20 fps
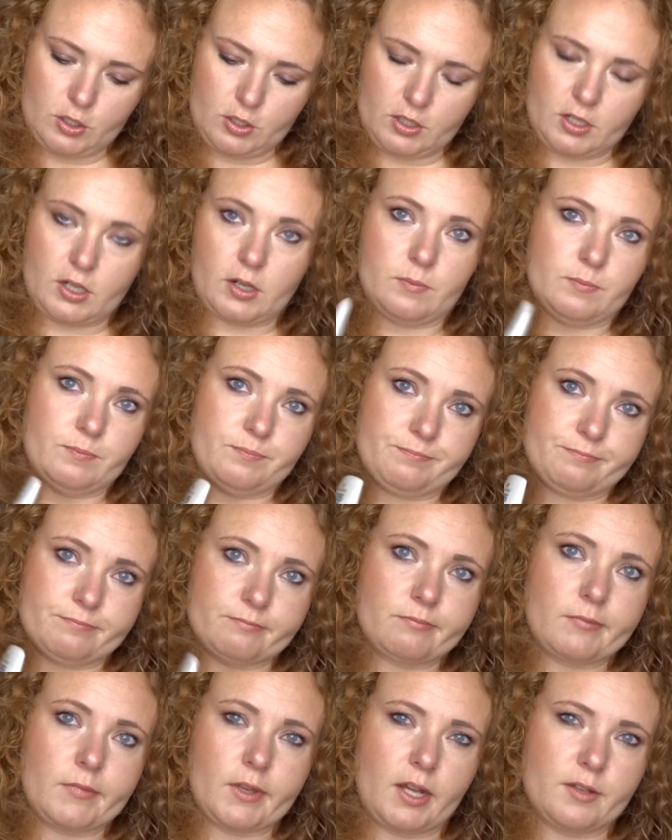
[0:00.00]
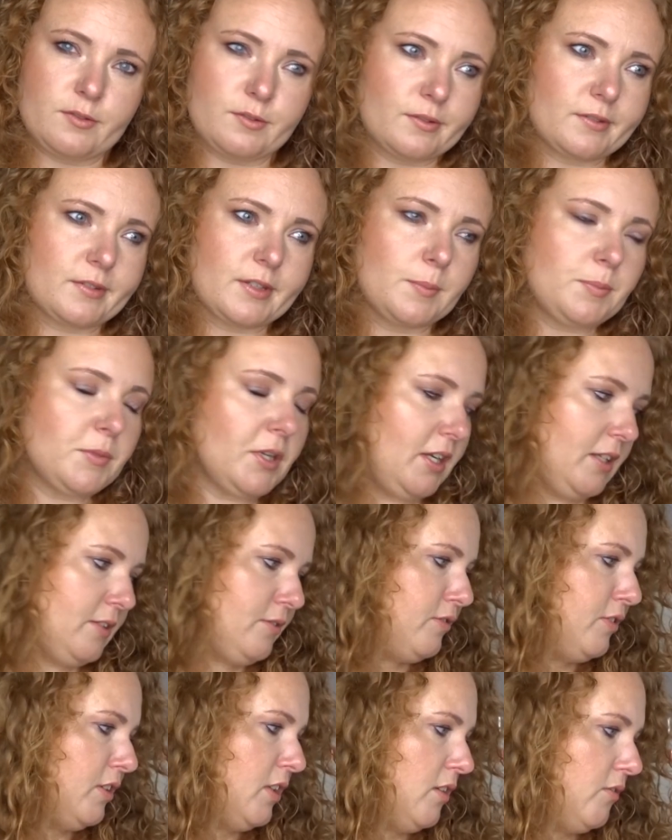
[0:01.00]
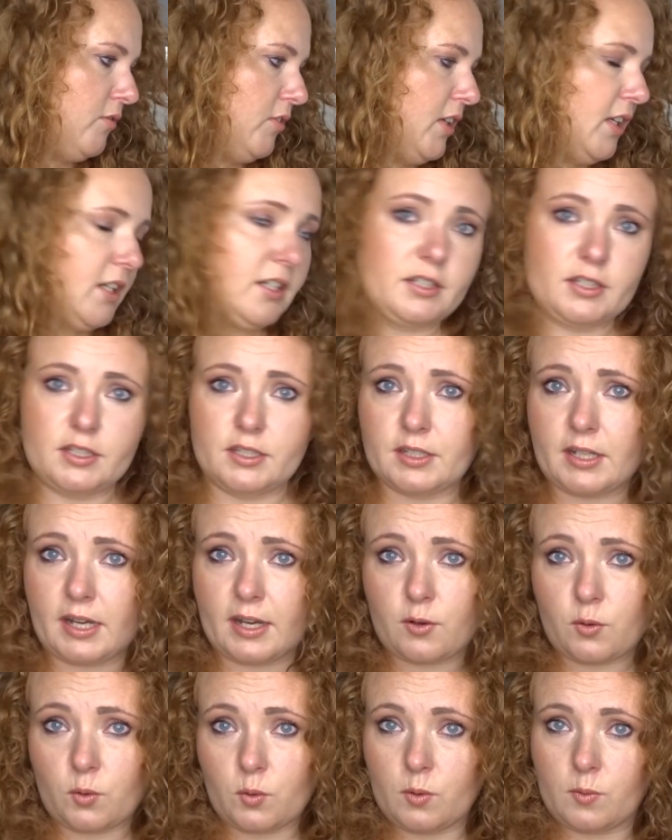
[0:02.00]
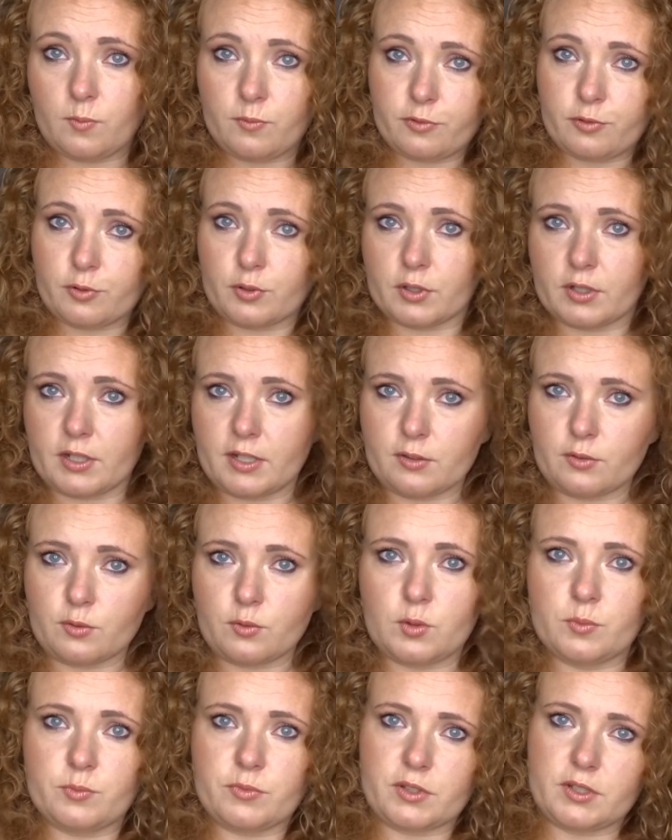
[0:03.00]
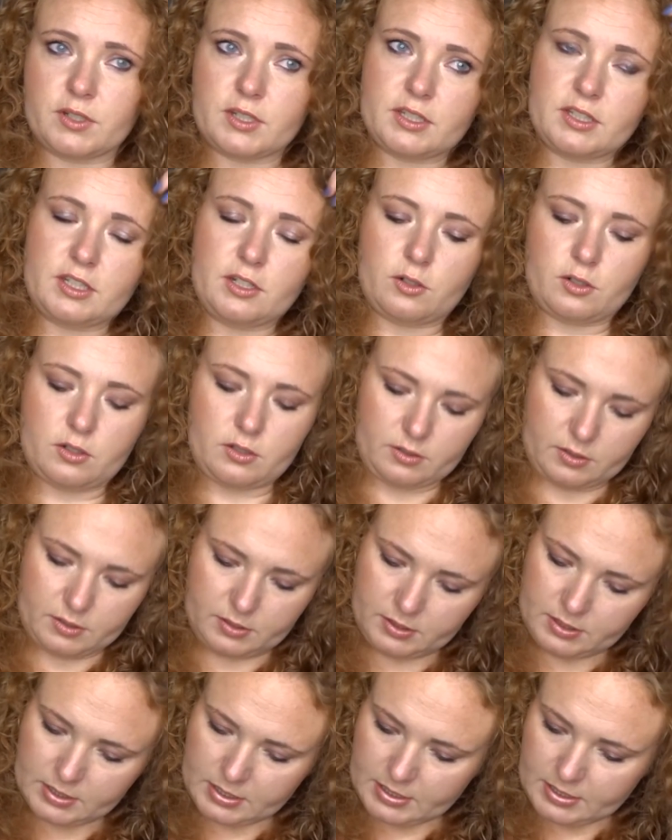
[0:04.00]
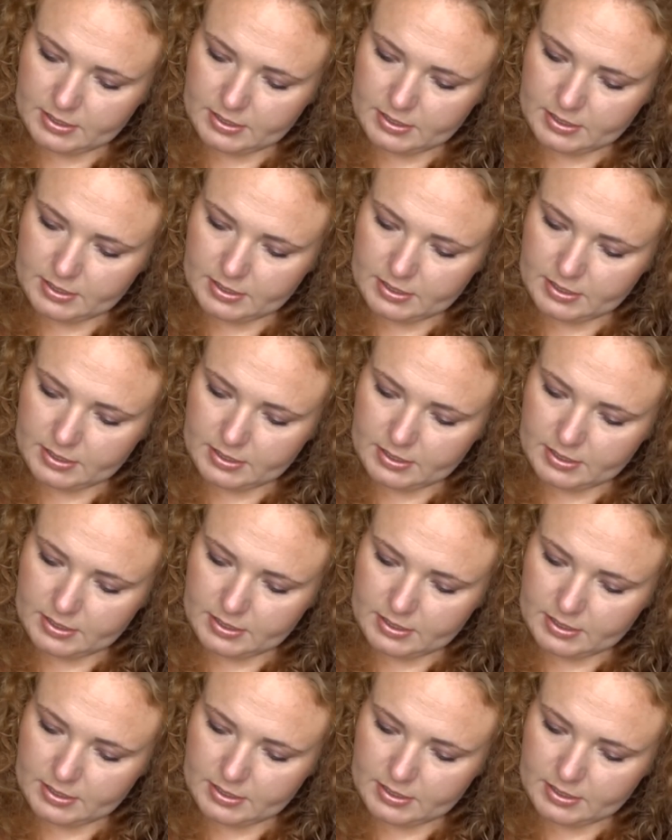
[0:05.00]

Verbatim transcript: ja. Also es gibt halt viele Wege, die nach Rom führen. Also Rom sind dann die Locken, ne?